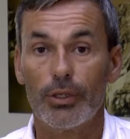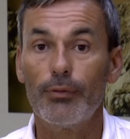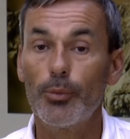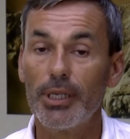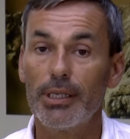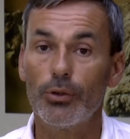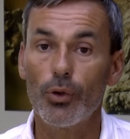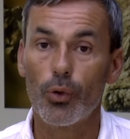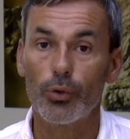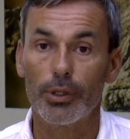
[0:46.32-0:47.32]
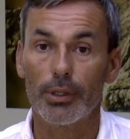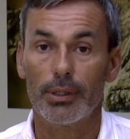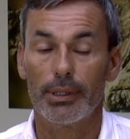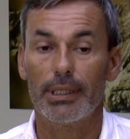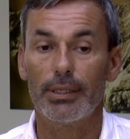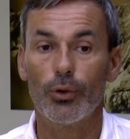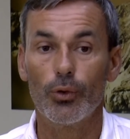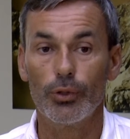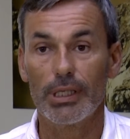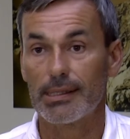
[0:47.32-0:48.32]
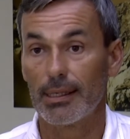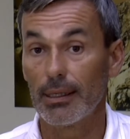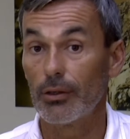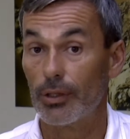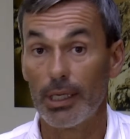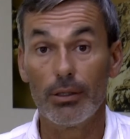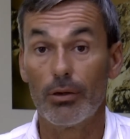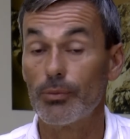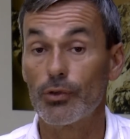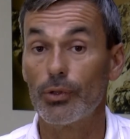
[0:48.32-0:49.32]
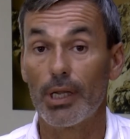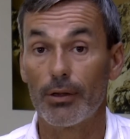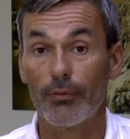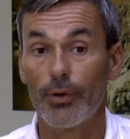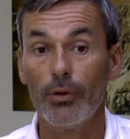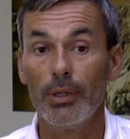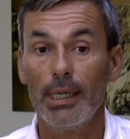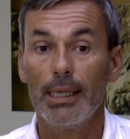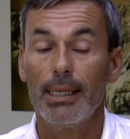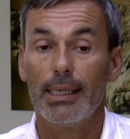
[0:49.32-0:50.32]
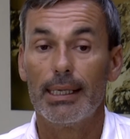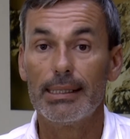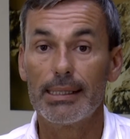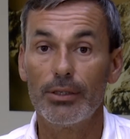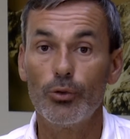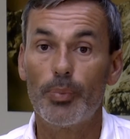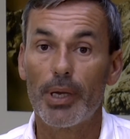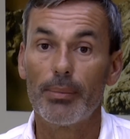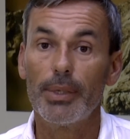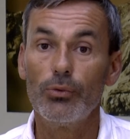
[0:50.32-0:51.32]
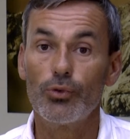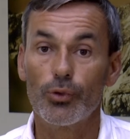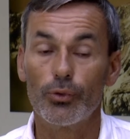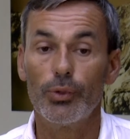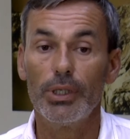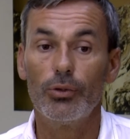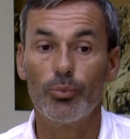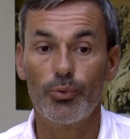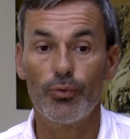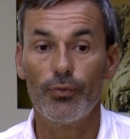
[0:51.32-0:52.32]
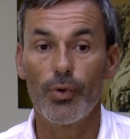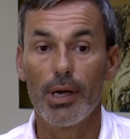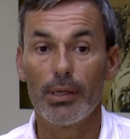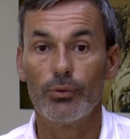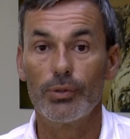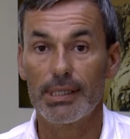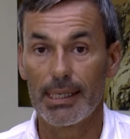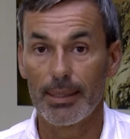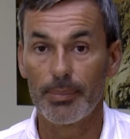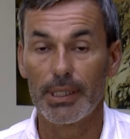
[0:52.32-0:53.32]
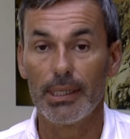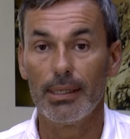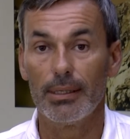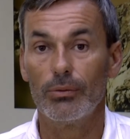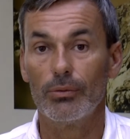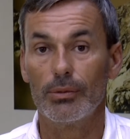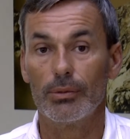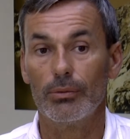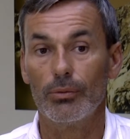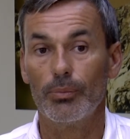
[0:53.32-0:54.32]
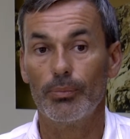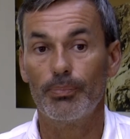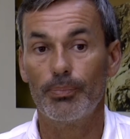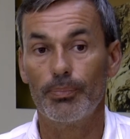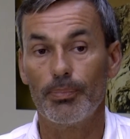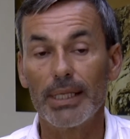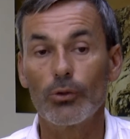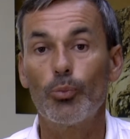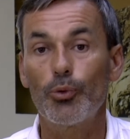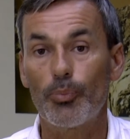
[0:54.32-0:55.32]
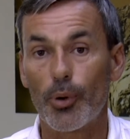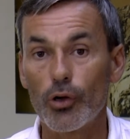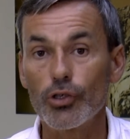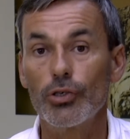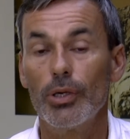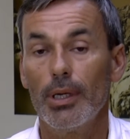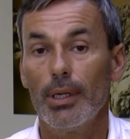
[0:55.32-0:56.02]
de développer des neurones, des neurones qui s'interconnectent comme ceux d'un enfant, et ce qui nous permet aujourd'hui de pouvoir nous adapter et nous, nous mettre au plus proche